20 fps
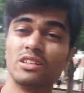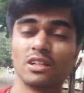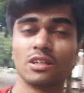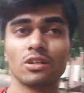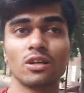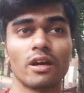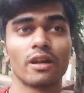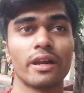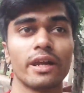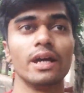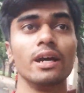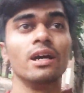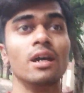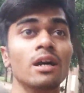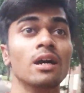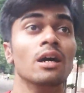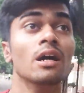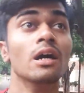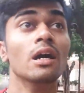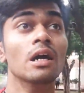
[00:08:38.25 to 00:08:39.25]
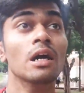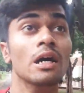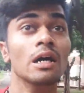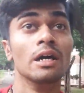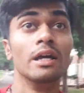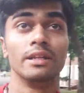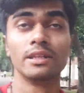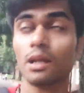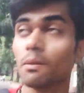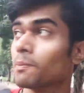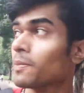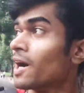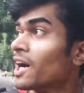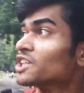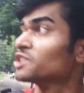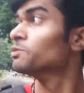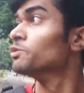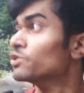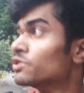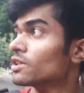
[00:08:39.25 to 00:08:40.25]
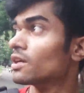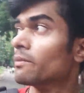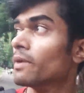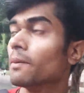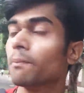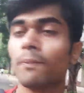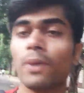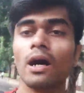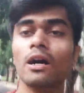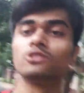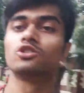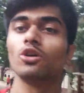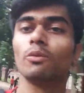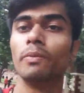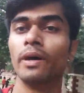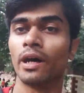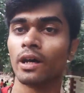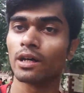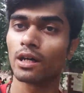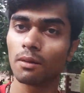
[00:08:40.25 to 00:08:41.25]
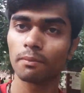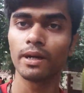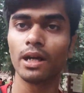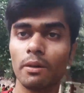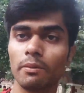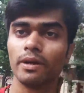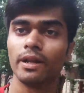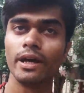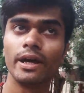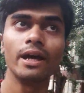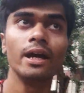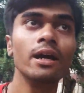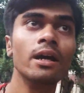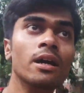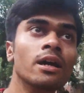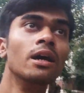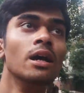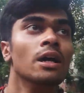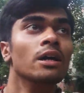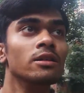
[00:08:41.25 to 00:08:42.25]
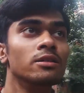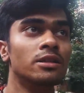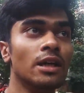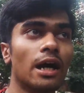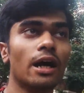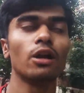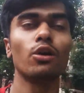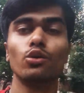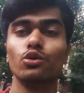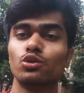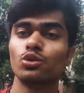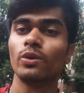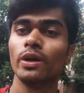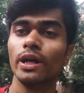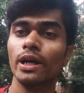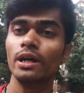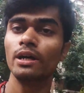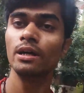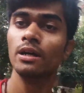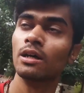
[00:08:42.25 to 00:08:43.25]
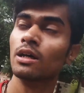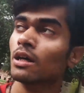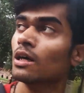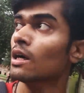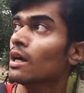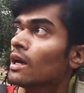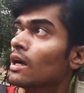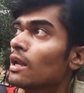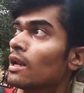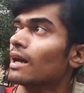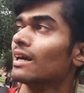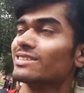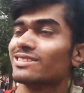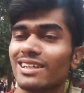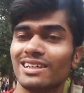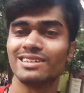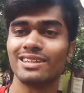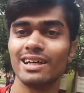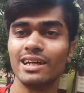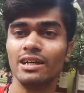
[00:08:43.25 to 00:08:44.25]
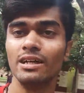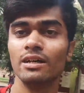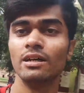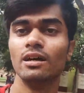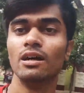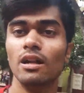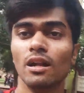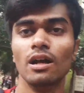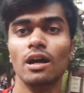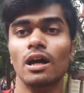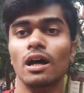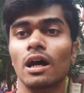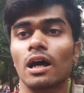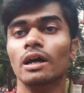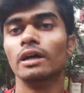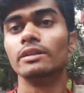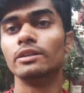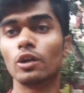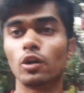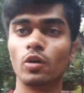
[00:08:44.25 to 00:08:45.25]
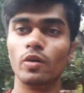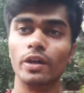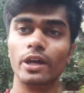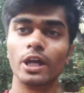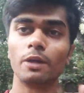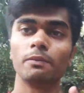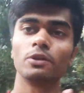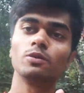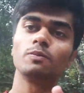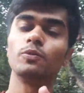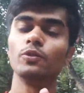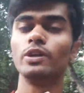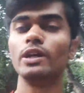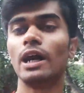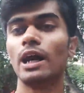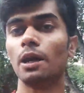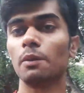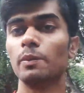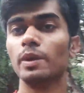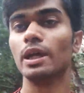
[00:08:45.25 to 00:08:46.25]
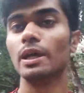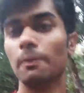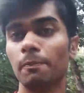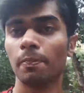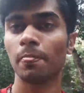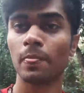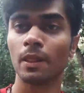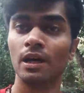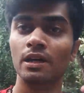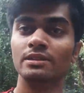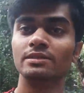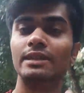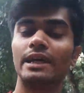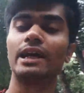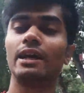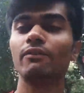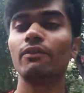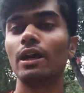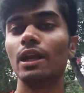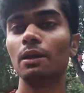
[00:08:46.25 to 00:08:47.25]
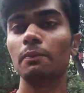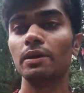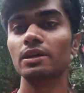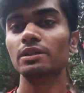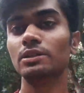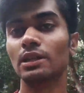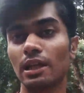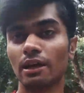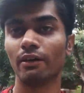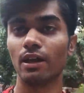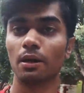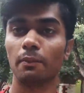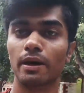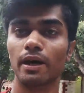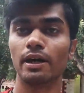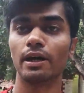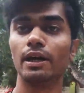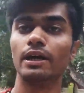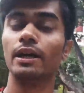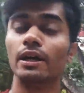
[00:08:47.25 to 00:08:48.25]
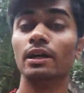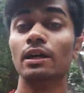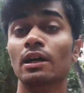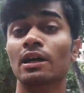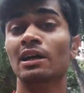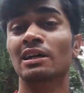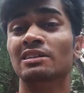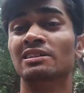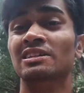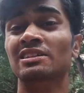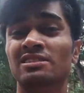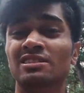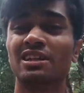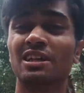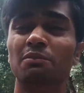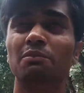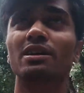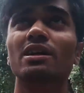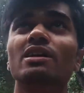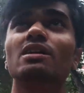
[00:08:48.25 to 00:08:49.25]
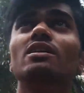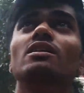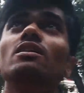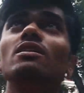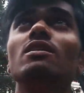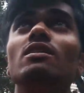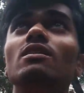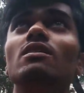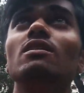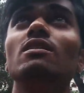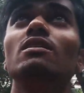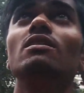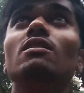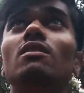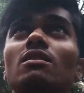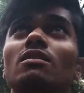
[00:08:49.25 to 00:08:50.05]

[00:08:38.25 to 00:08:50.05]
दर्द कर रहे हैं इधर पांच म्यूजियम है पांचों भयंकर बड़े बड़े हैं चार हो चुके हैं लास्ट रहता है देखो एक में तो पूरी आर्मी है सेकंड वाले में जलियावाला बाग है तीसरे में